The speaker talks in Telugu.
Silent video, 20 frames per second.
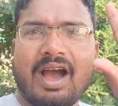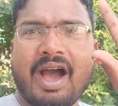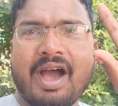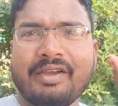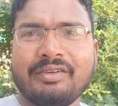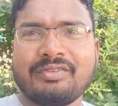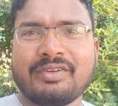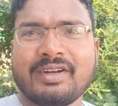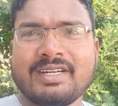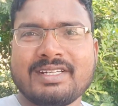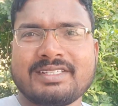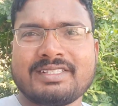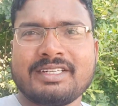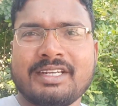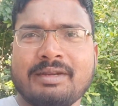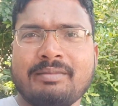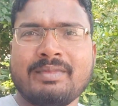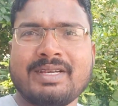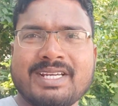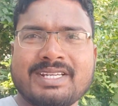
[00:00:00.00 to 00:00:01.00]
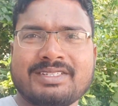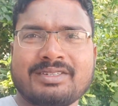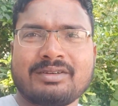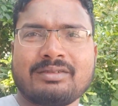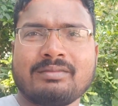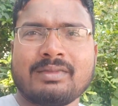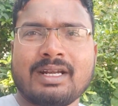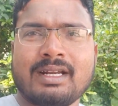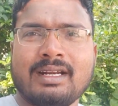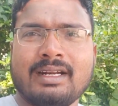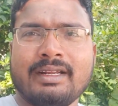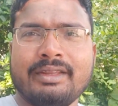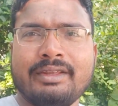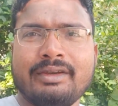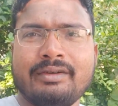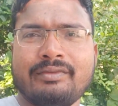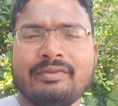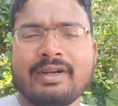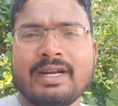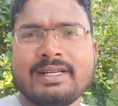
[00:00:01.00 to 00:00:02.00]
హాయ్ ఫ్రెండ్స్ నేను మీ అశోక్
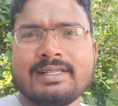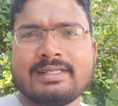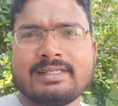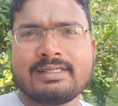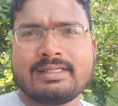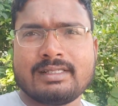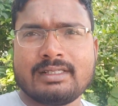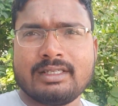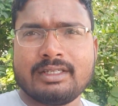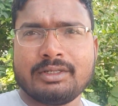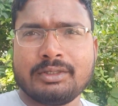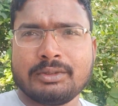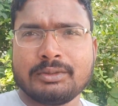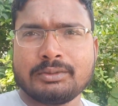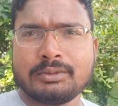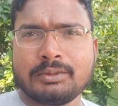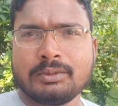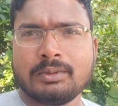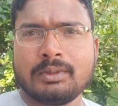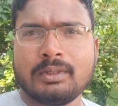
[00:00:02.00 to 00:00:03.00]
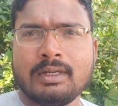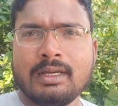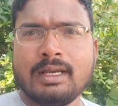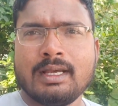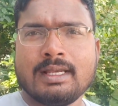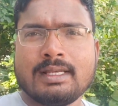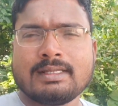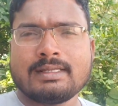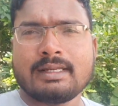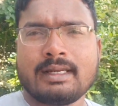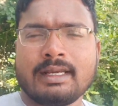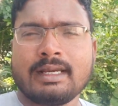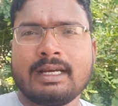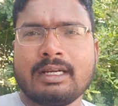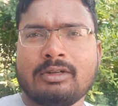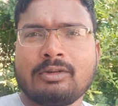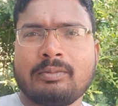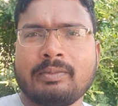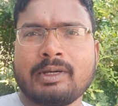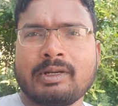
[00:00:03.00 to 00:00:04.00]
మాట్లాడేది ఫ్రెండ్స్ ఈరోజు శ్రీ
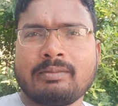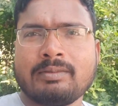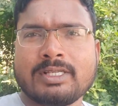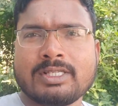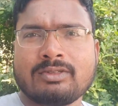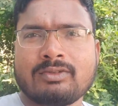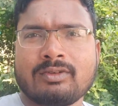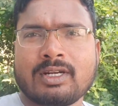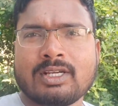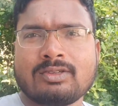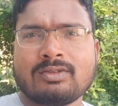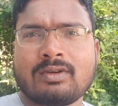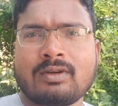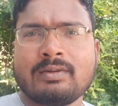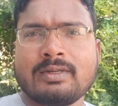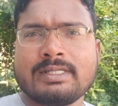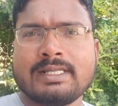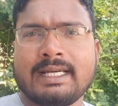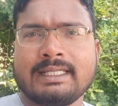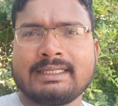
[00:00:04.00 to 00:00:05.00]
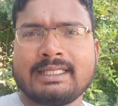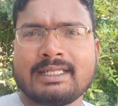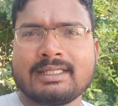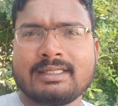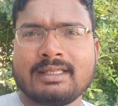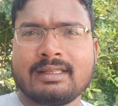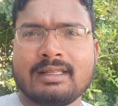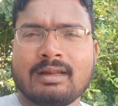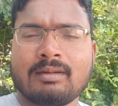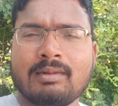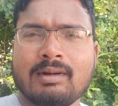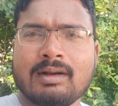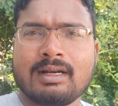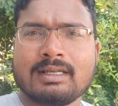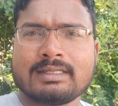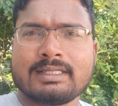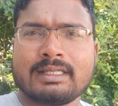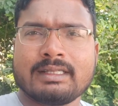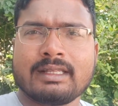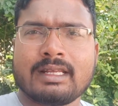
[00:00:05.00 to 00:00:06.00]
గట్టు పరమేశ్వర స్వామి జాతర
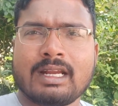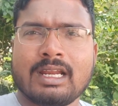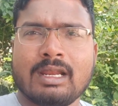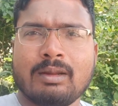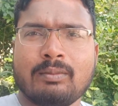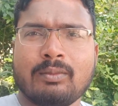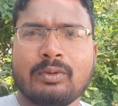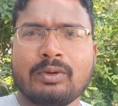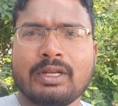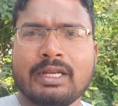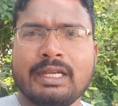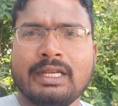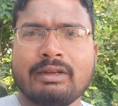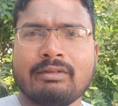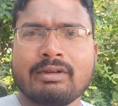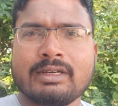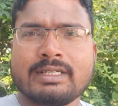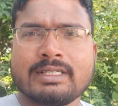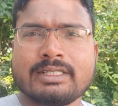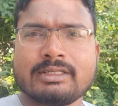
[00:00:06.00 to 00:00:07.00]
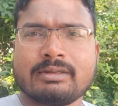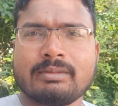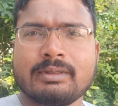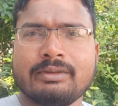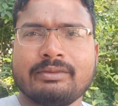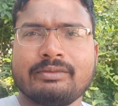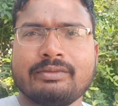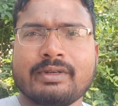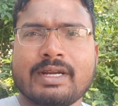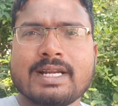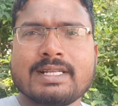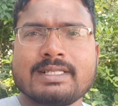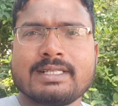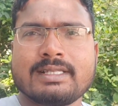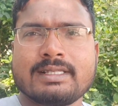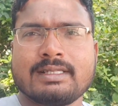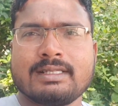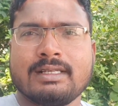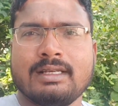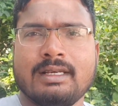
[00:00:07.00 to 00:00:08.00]
సందర్భంగా సందరాల పోటీలు నిర్వహించబడిన ఫ్రెండ్స్
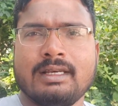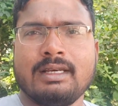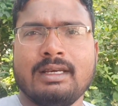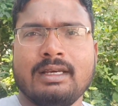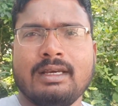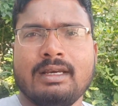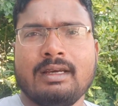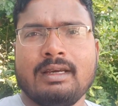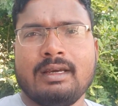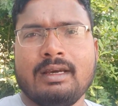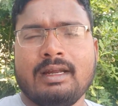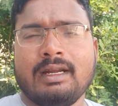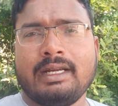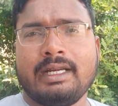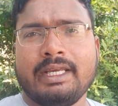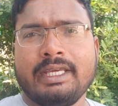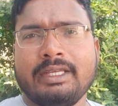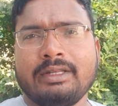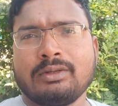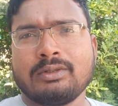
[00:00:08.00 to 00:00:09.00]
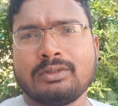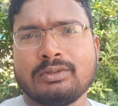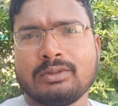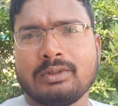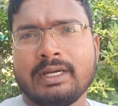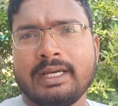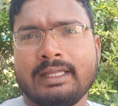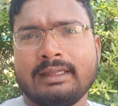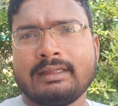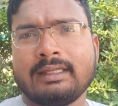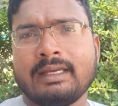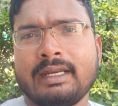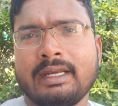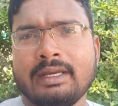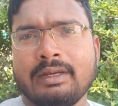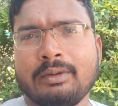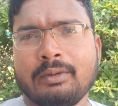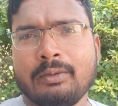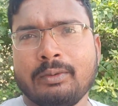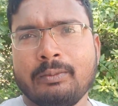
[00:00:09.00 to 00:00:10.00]
అంటే ఈరోజు ఐదు
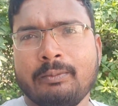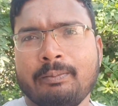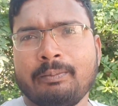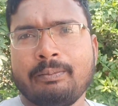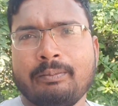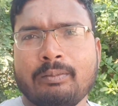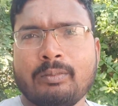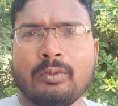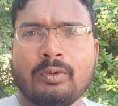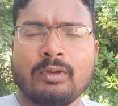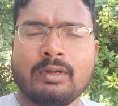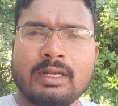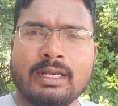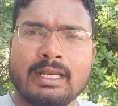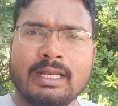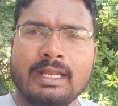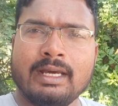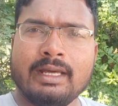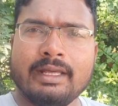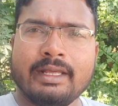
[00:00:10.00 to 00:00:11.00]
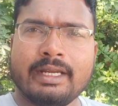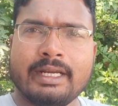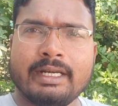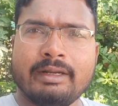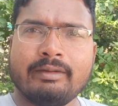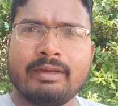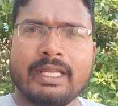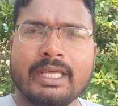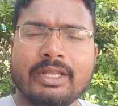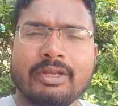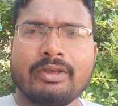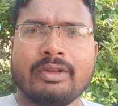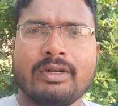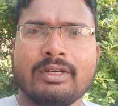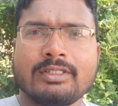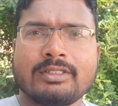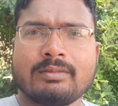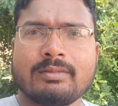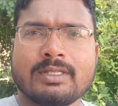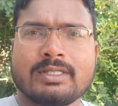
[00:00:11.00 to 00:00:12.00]
తారీఖు మూడో నెల రెండు వేల ఇరవై
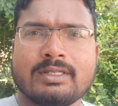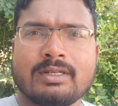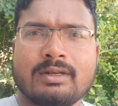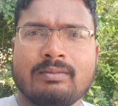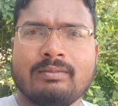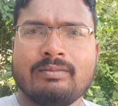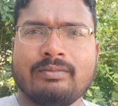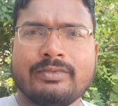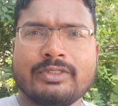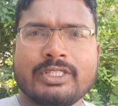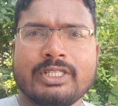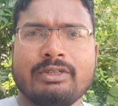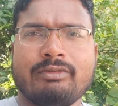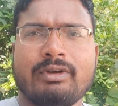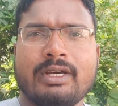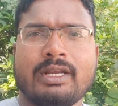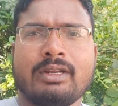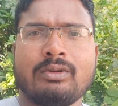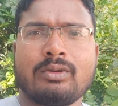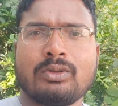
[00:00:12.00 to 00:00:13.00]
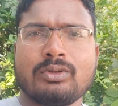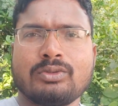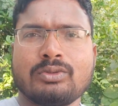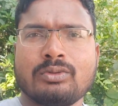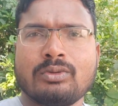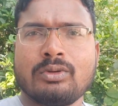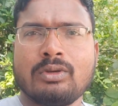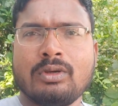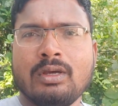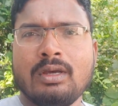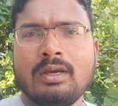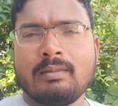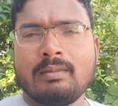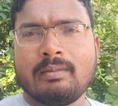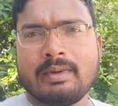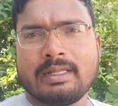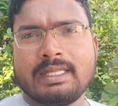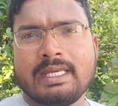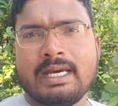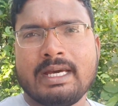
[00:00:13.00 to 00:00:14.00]
రెండు సంవత్సరం శనివారం రోజు
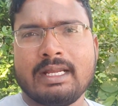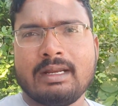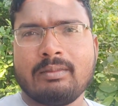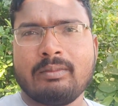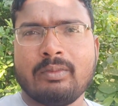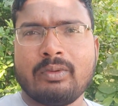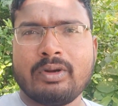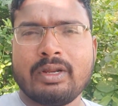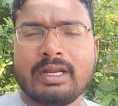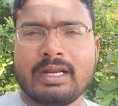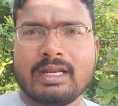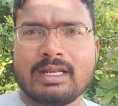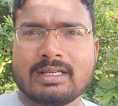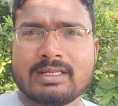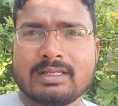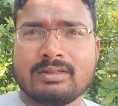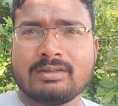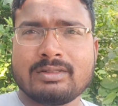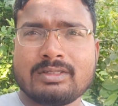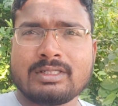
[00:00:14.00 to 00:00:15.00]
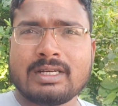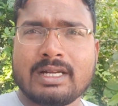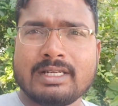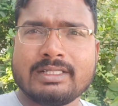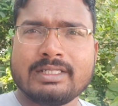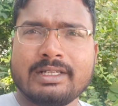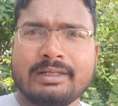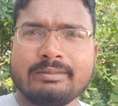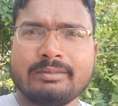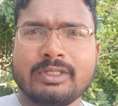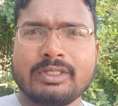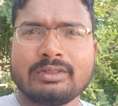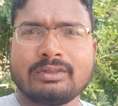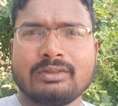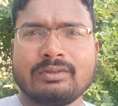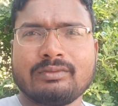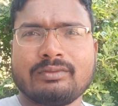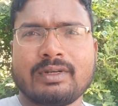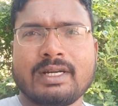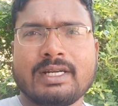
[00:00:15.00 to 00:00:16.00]
మధ్యాహ్నం మూడు గంటలకు స్టార్ట్ చేయడం
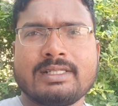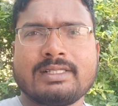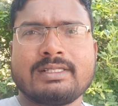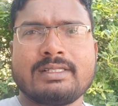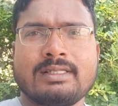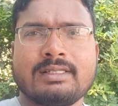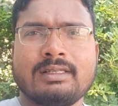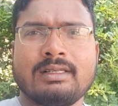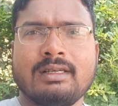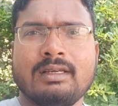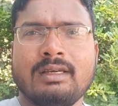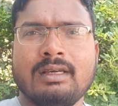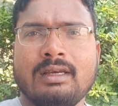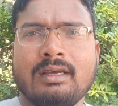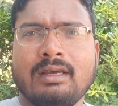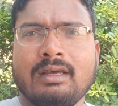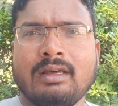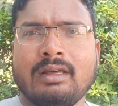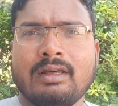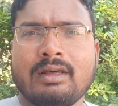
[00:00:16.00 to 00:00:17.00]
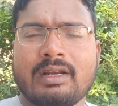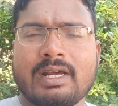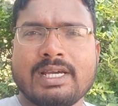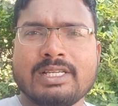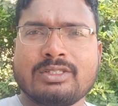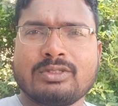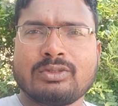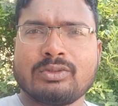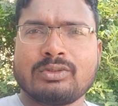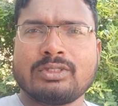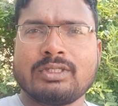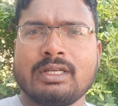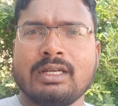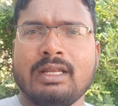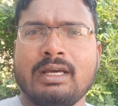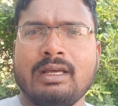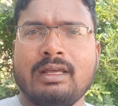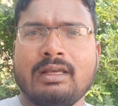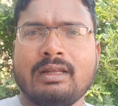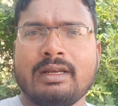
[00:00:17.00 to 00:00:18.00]
జరుగుతుంది ఫ్రెండ్స్ రాయచూర్
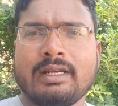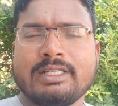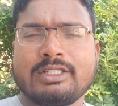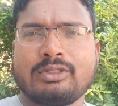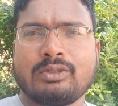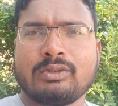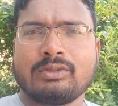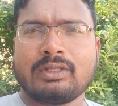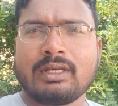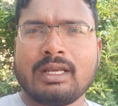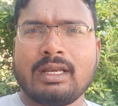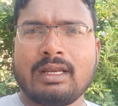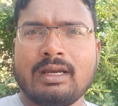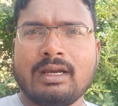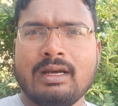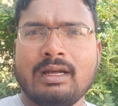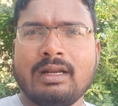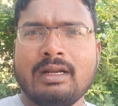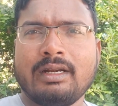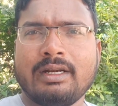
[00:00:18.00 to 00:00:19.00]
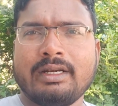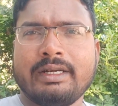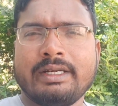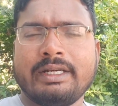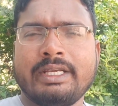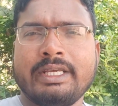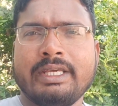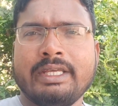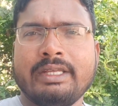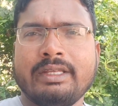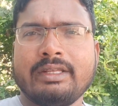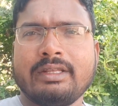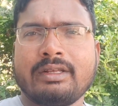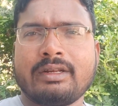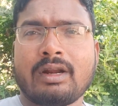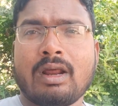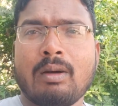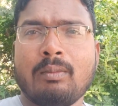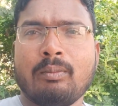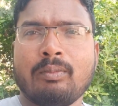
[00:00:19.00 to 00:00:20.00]
జిల్లా రాయచూర్ తాలూకా డి
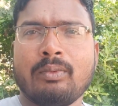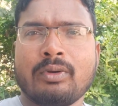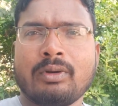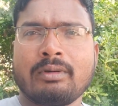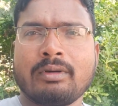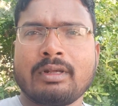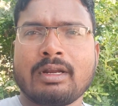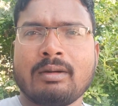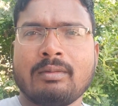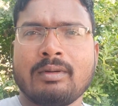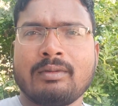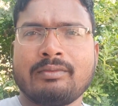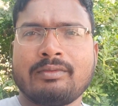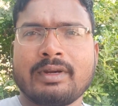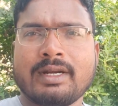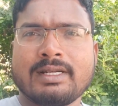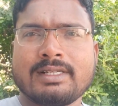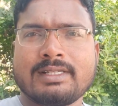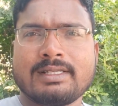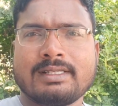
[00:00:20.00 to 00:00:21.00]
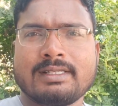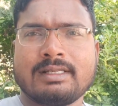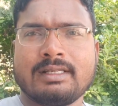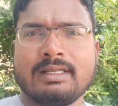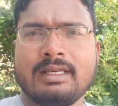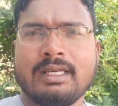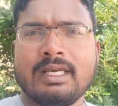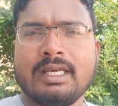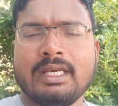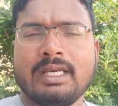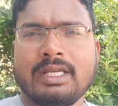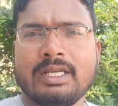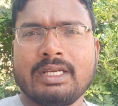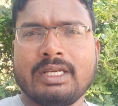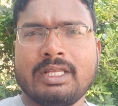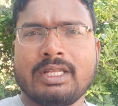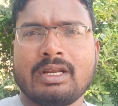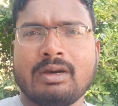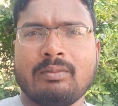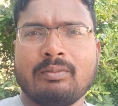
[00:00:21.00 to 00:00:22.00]
రాంపురం గ్రామం ఫ్రెండ్స్
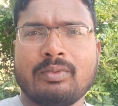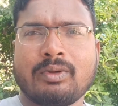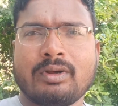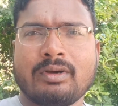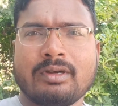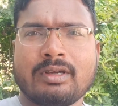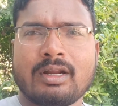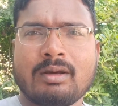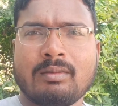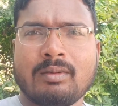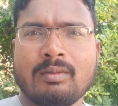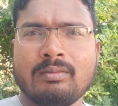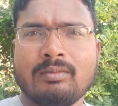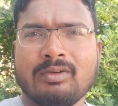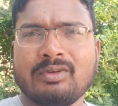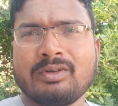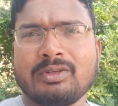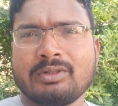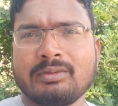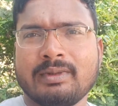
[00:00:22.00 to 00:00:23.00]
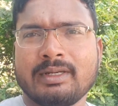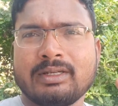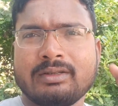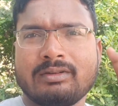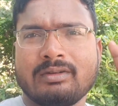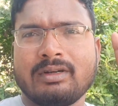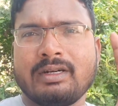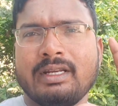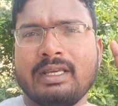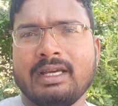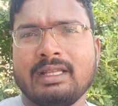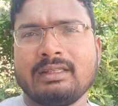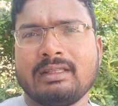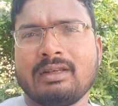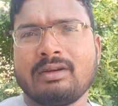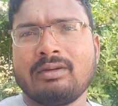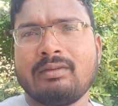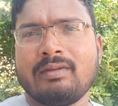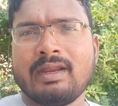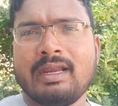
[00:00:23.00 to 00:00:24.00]
డి రాంపురం గ్రామం గుర్తుపెట్టుకోండి
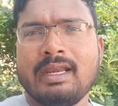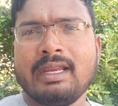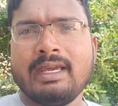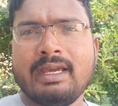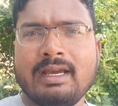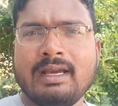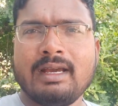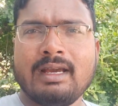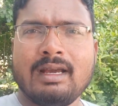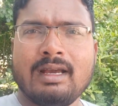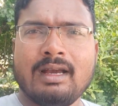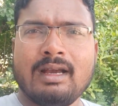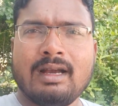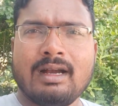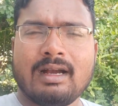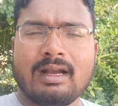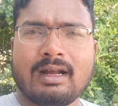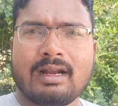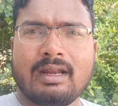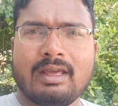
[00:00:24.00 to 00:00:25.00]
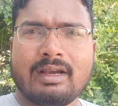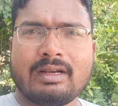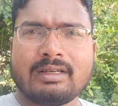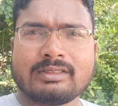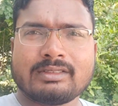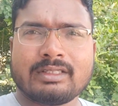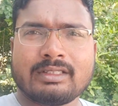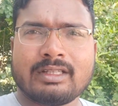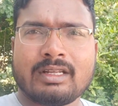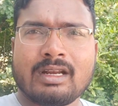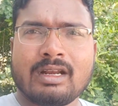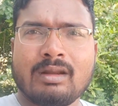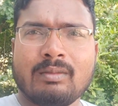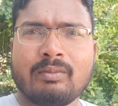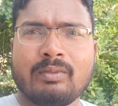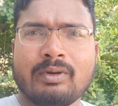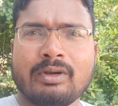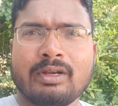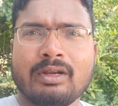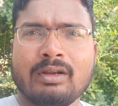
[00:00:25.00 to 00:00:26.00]
అందరూ వెళ్ళి అక్కడ యొక్క సందరాల
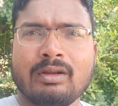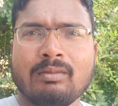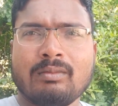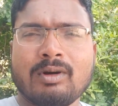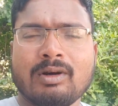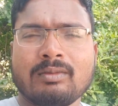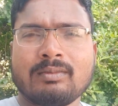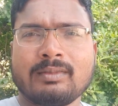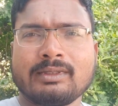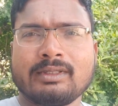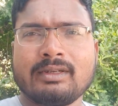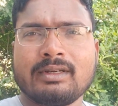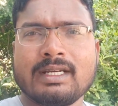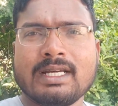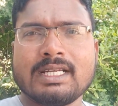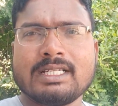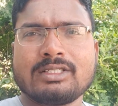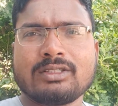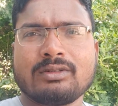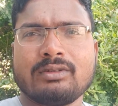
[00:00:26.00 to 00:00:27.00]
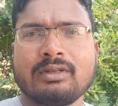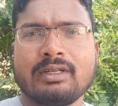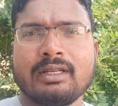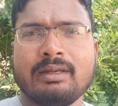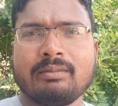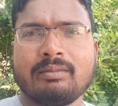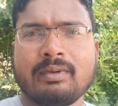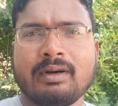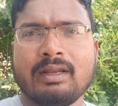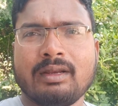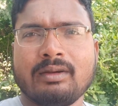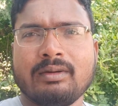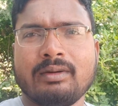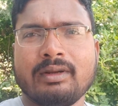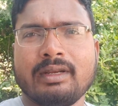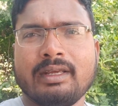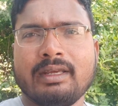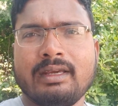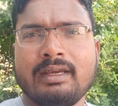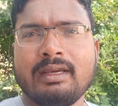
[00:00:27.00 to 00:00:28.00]
పోటీల్లో బహుమతులు గెలుచుకొని
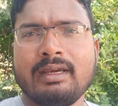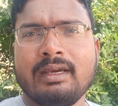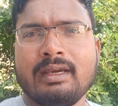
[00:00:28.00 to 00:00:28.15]
పాల్గొని